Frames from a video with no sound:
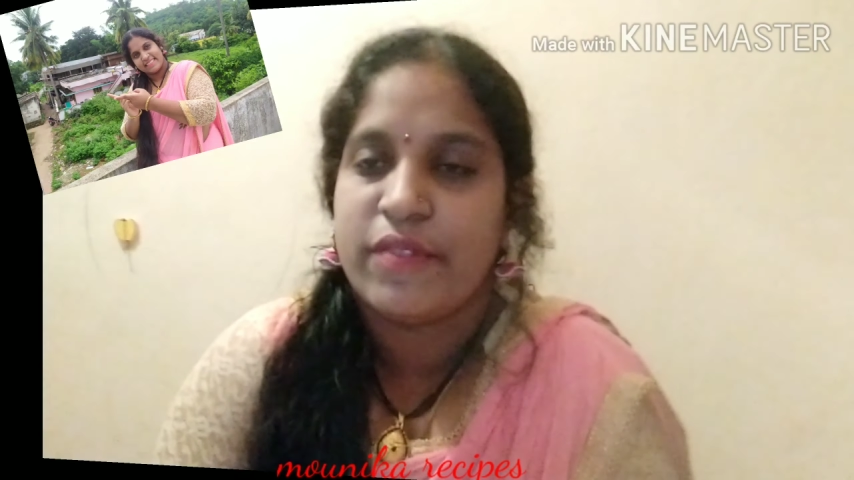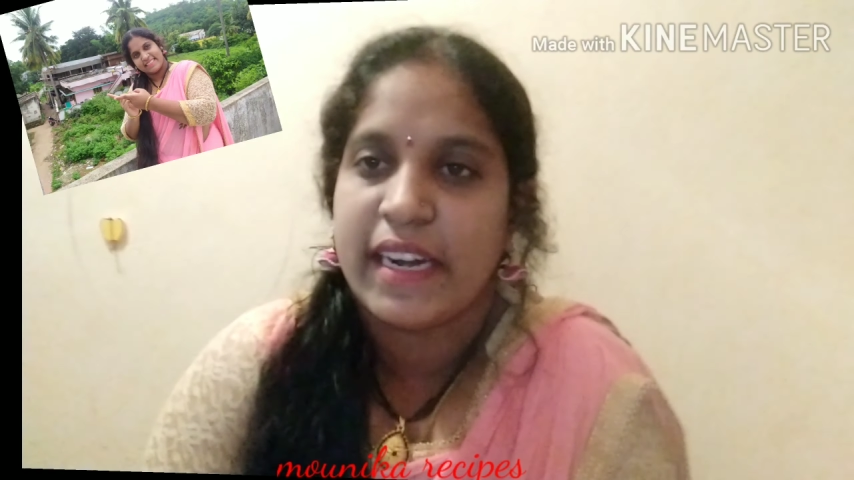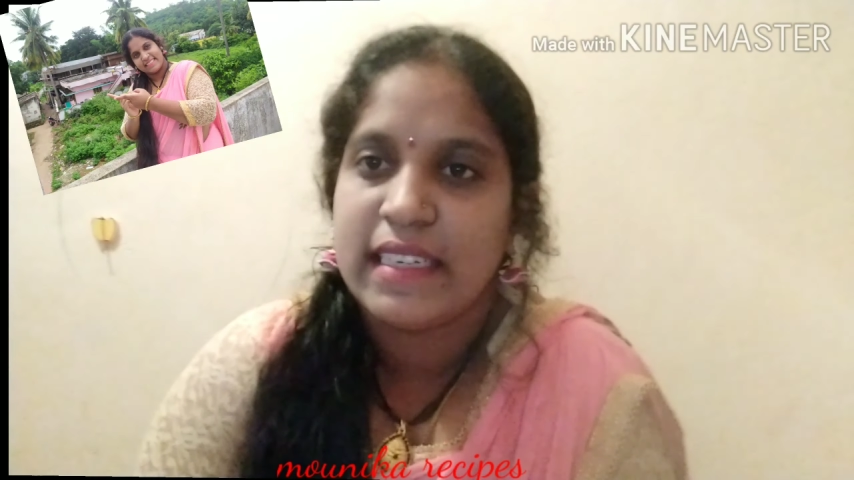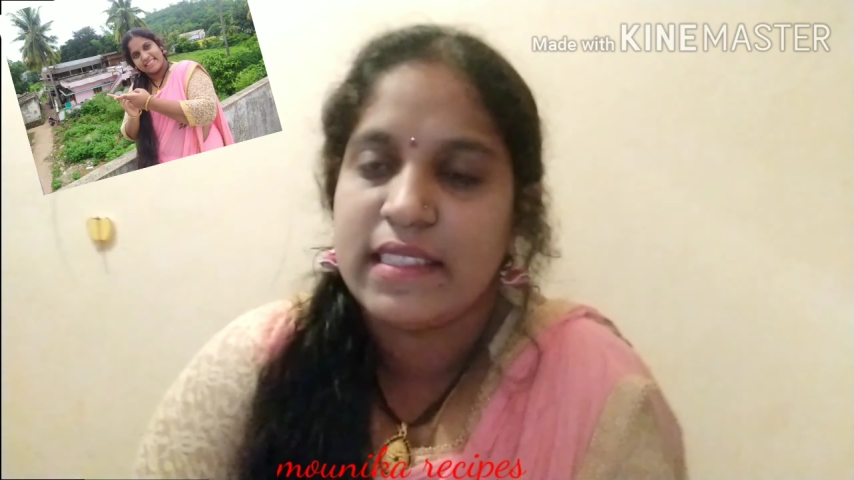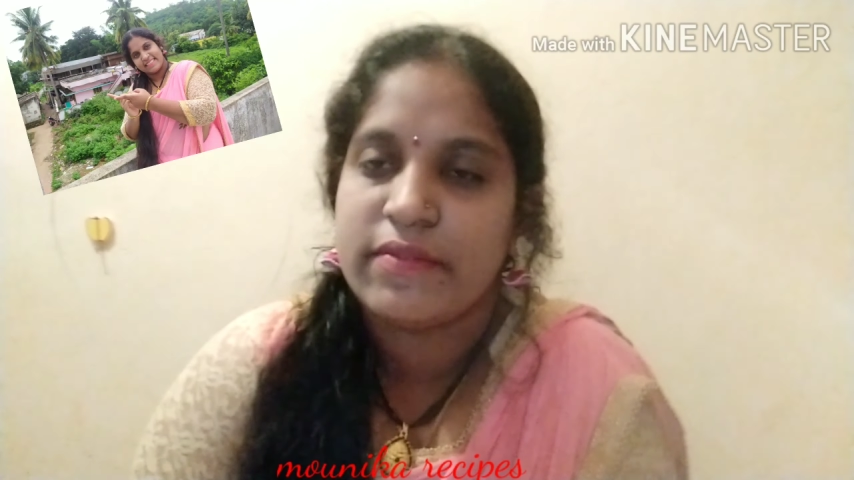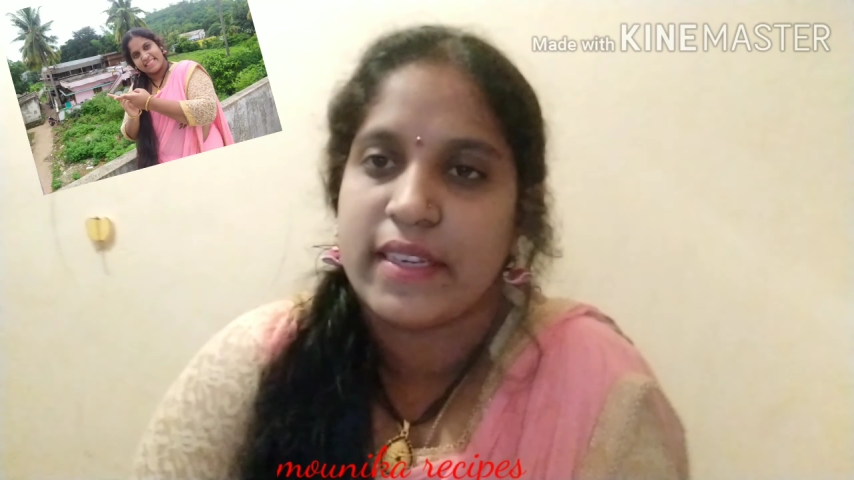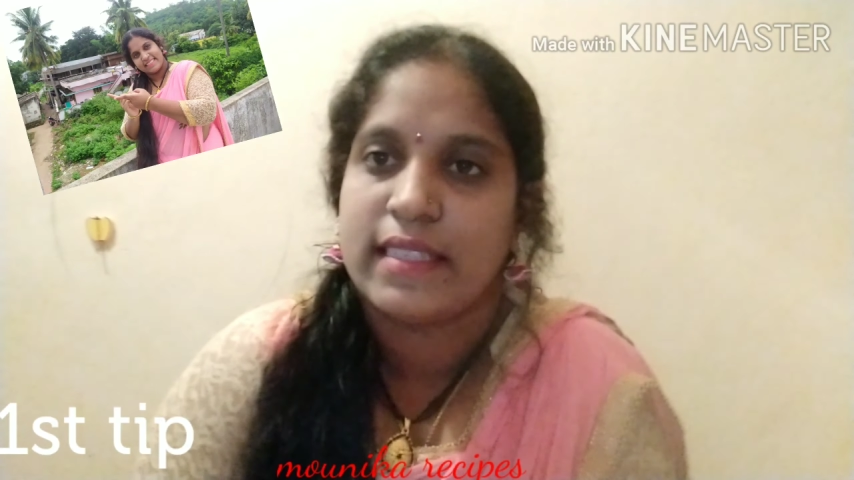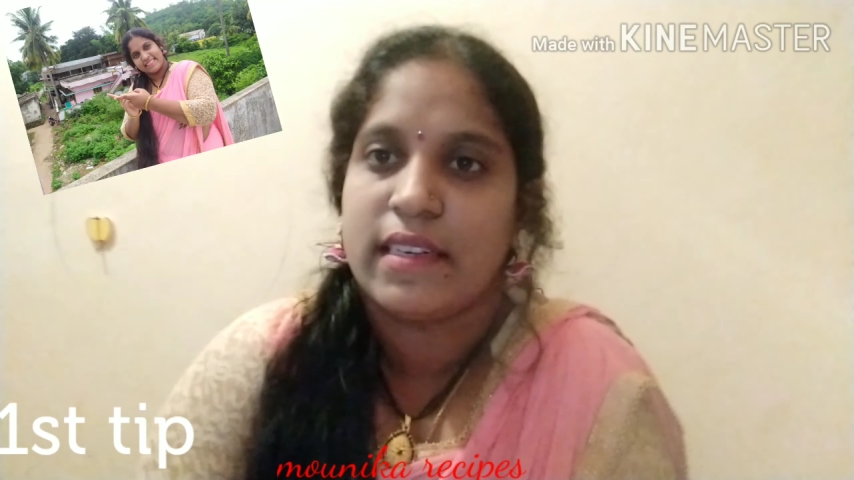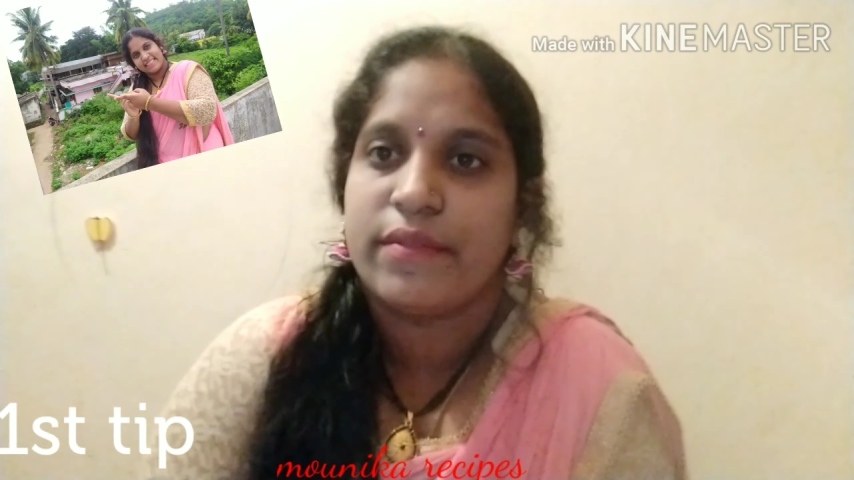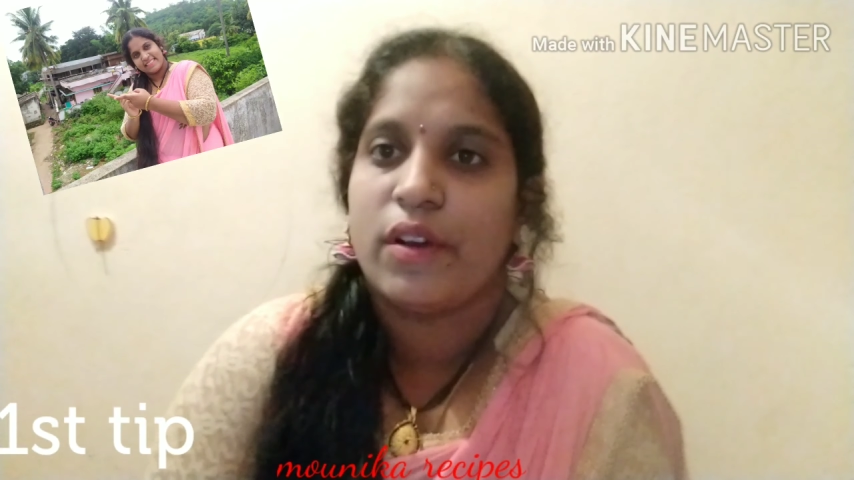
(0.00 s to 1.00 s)
ఫ్రెండ్స్
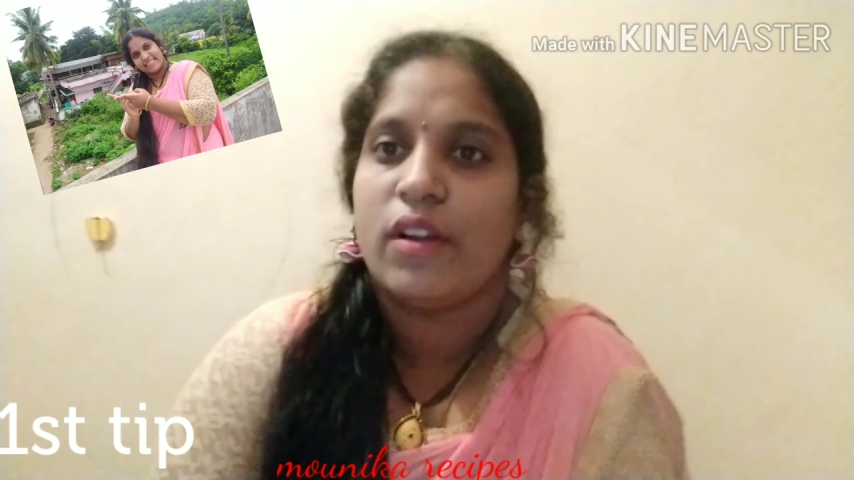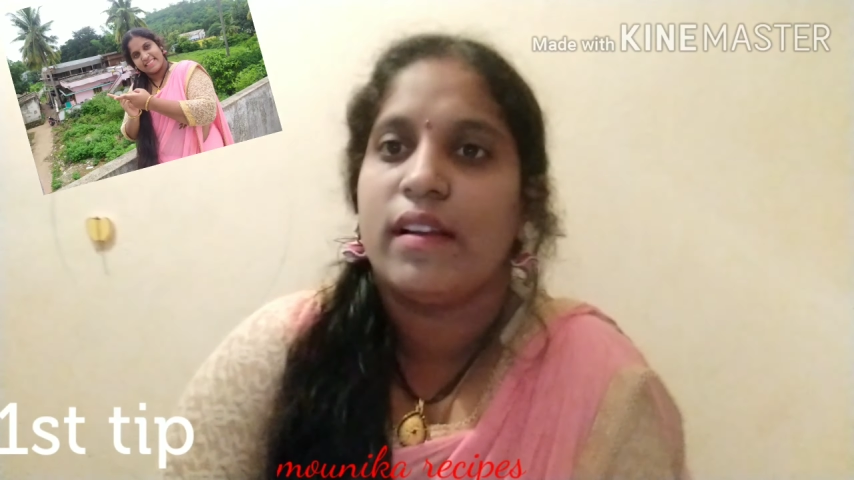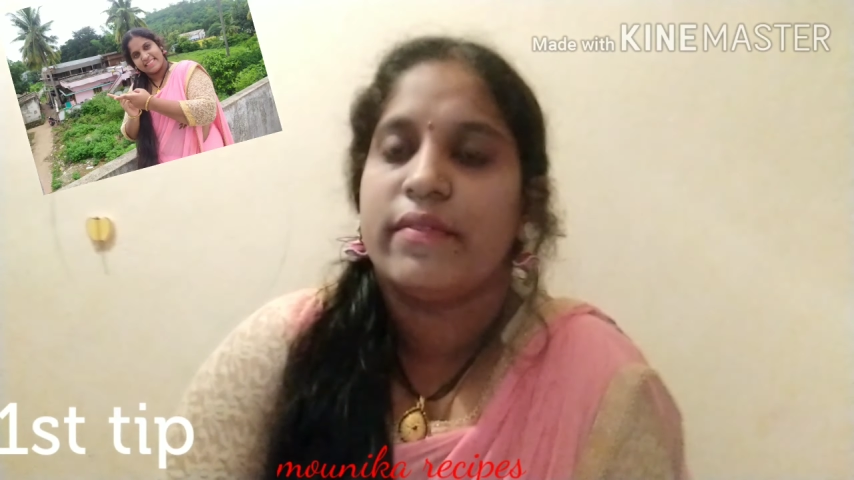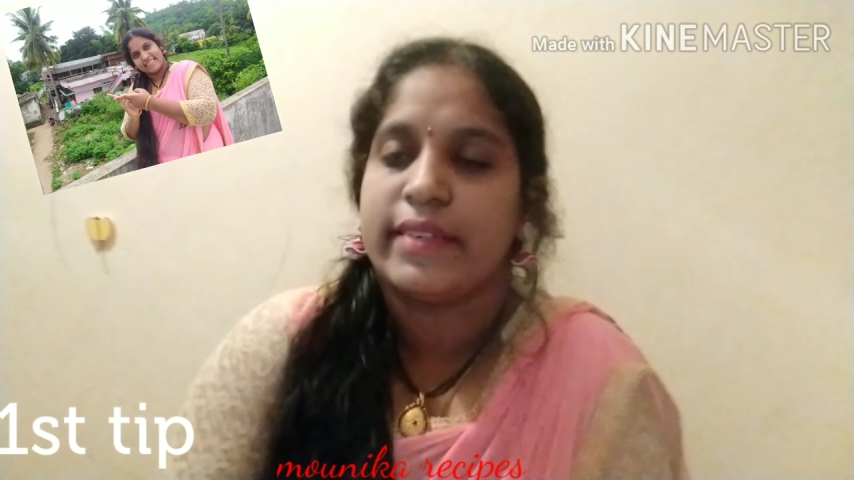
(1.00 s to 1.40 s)
ఫస్ట్ ఆఫ్ ఆల్